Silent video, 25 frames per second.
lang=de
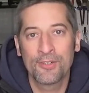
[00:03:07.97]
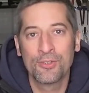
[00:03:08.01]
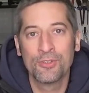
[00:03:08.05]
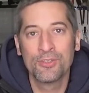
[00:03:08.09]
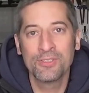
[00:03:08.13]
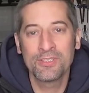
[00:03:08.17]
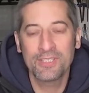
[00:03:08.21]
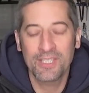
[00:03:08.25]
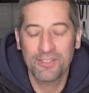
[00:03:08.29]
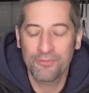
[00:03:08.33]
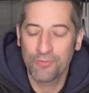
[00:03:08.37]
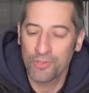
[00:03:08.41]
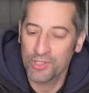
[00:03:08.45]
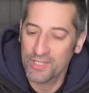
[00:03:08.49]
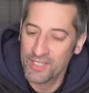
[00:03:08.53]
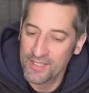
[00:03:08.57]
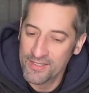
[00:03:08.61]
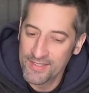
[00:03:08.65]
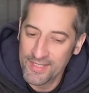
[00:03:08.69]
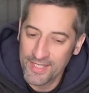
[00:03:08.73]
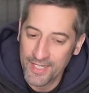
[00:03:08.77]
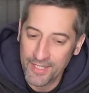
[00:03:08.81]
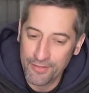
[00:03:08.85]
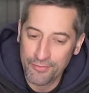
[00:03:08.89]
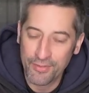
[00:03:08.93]
und dann wird
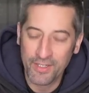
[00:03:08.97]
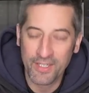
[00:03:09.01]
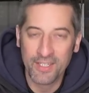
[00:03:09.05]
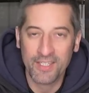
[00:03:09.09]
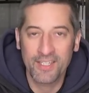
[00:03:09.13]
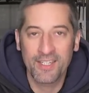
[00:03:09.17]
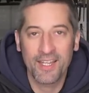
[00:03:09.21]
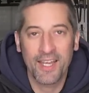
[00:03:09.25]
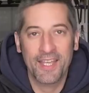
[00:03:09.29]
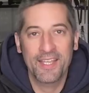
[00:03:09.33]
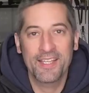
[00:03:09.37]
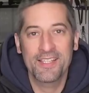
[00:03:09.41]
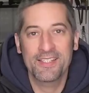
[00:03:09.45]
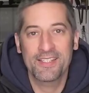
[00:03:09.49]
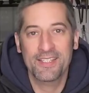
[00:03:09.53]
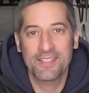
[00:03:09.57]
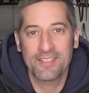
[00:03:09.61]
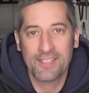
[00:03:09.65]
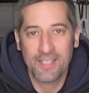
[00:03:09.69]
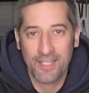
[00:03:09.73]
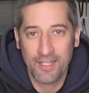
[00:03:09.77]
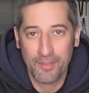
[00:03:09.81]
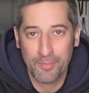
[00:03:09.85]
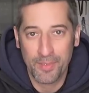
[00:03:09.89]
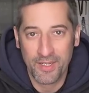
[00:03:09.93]
das einfach in ein
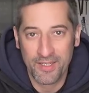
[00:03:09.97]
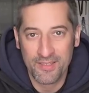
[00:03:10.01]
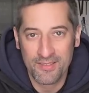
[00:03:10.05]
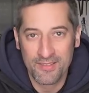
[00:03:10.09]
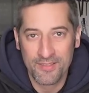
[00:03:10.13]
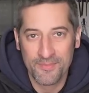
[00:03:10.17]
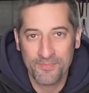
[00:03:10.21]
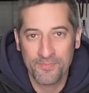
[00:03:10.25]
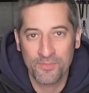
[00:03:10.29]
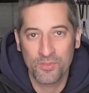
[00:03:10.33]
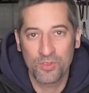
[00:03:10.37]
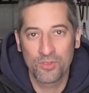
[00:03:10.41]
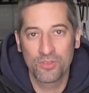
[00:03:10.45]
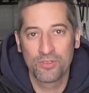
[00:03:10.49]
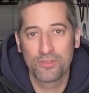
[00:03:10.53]
Gesetz reingepresst.